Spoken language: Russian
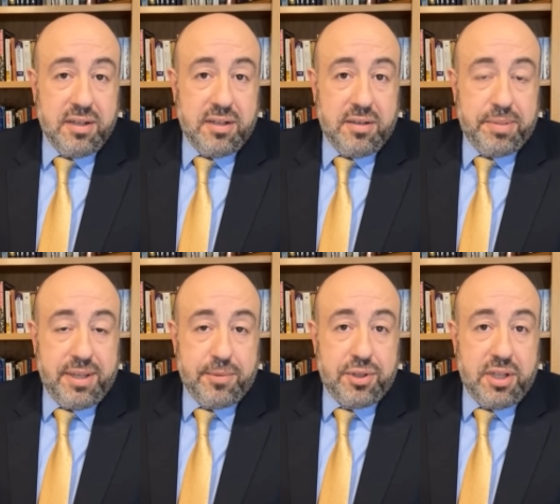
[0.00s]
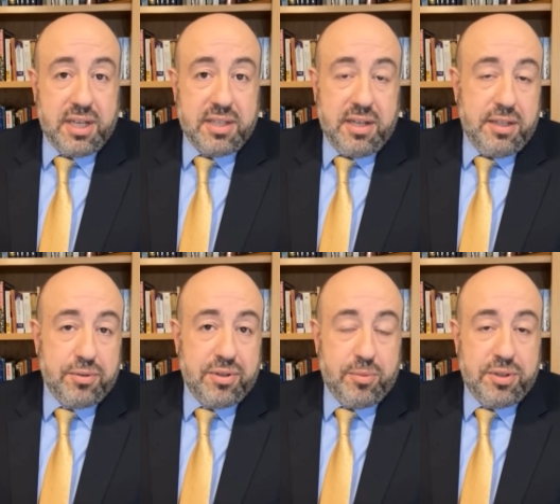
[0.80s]
А, потому что тогда не
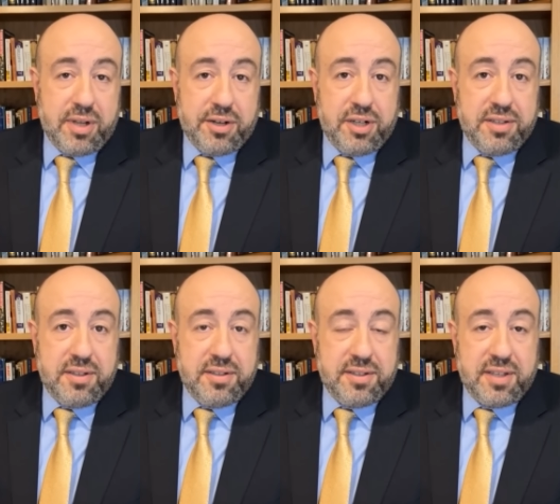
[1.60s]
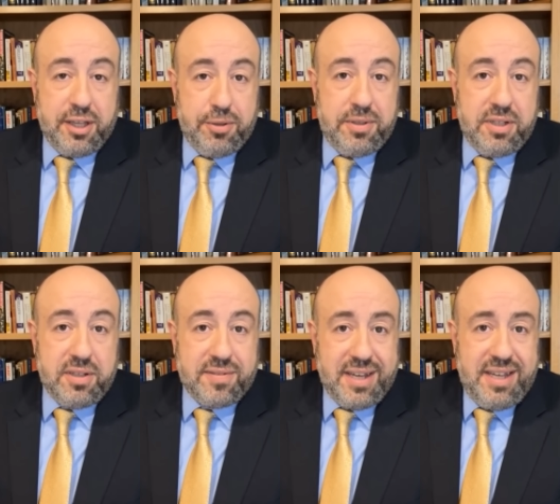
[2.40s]
нужно будет сражаться за
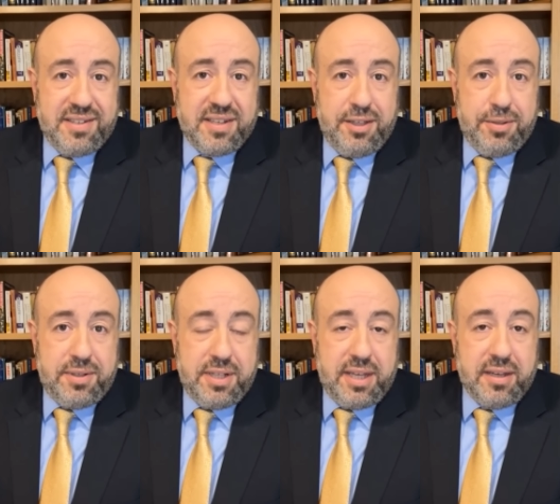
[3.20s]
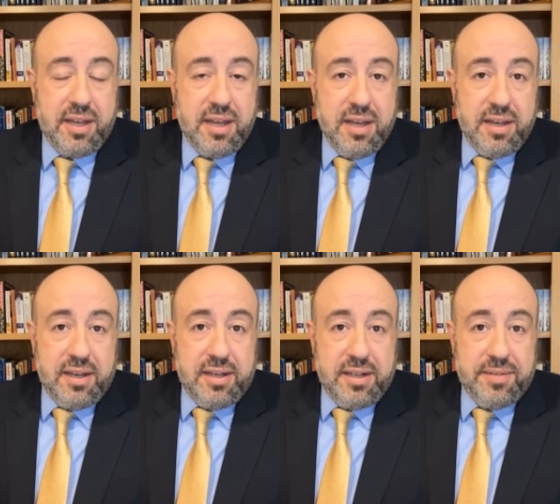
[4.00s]
союзников. Какие союзники?
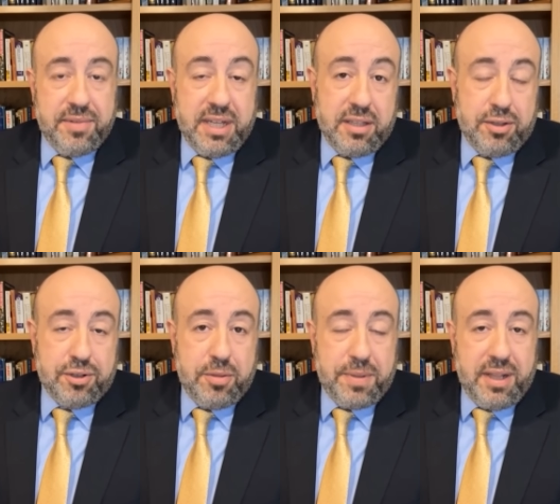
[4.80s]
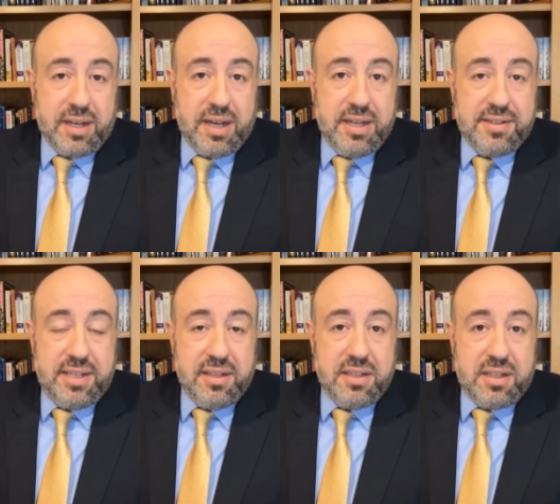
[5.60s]
Эм, это то, что предлагает
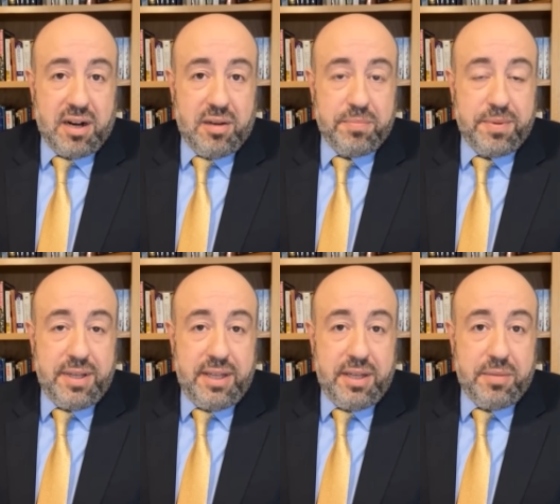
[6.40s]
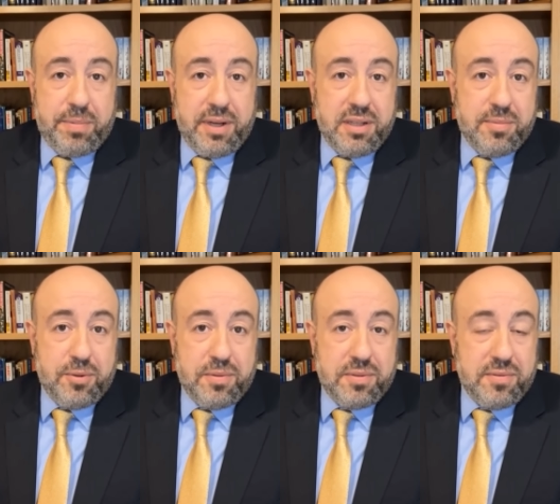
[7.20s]
сделать Трамп, и
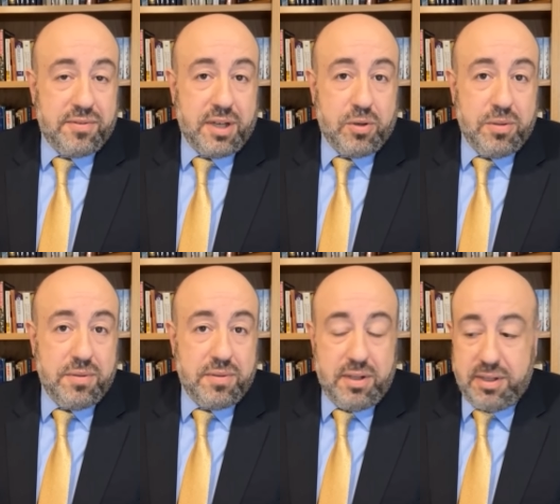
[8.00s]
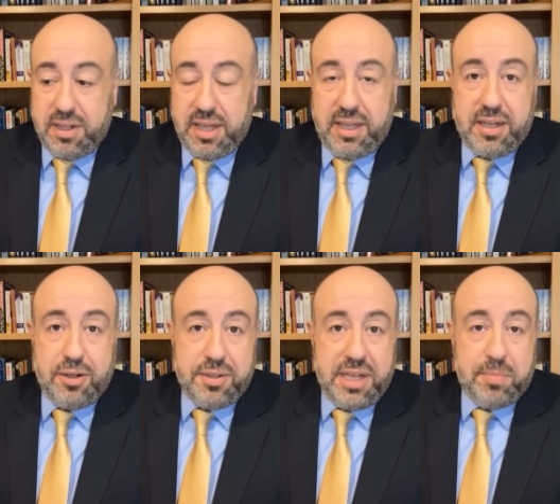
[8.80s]
поэтому в такой, для таких
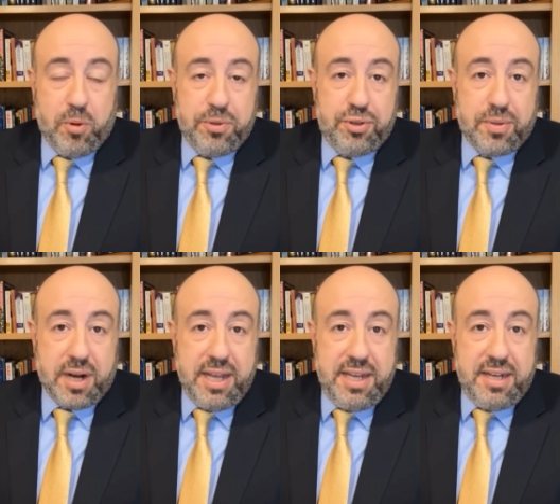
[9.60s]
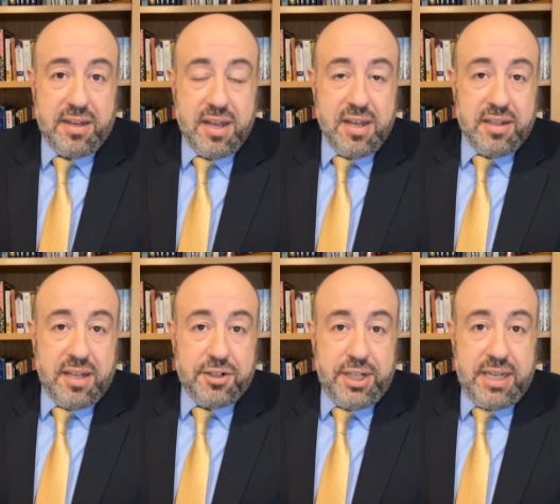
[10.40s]
людей помощь Украине,
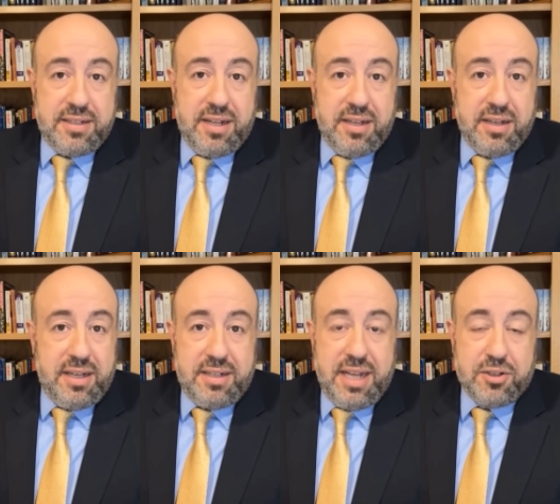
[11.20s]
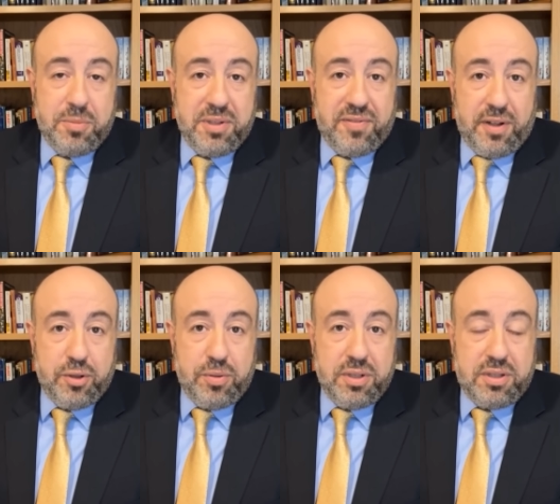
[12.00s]
даже если а их не особенно
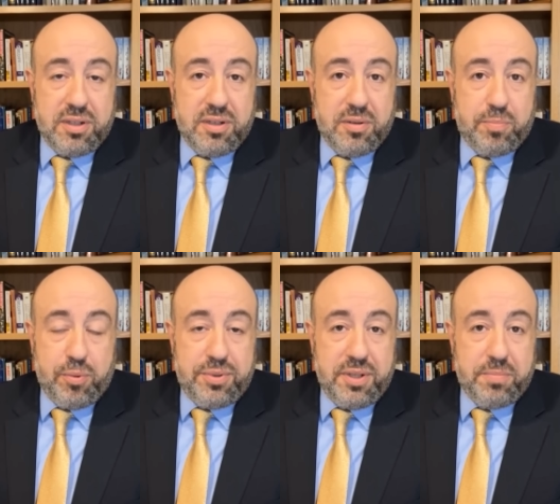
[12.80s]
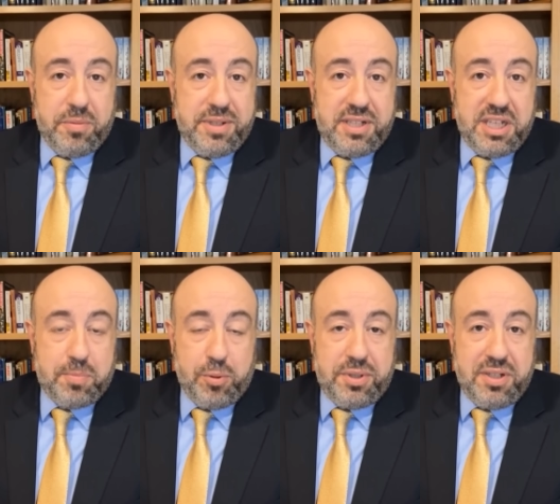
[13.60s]
волнует, э, Путин
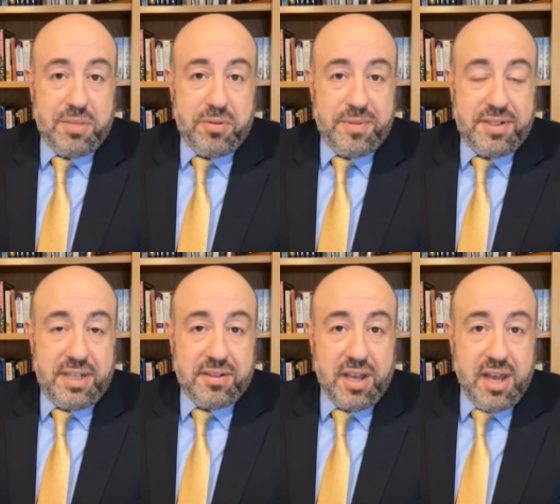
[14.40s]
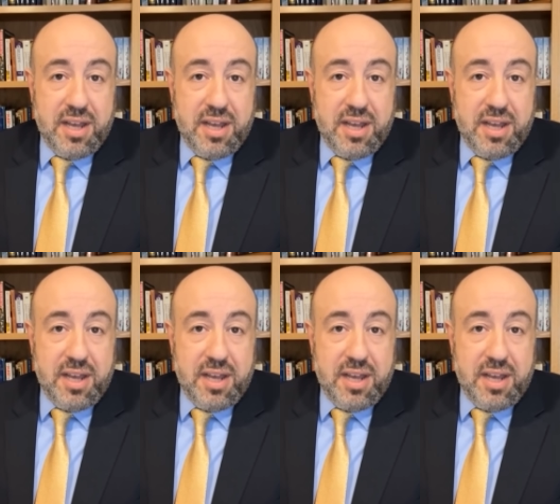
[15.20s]
победит, Путин не победит,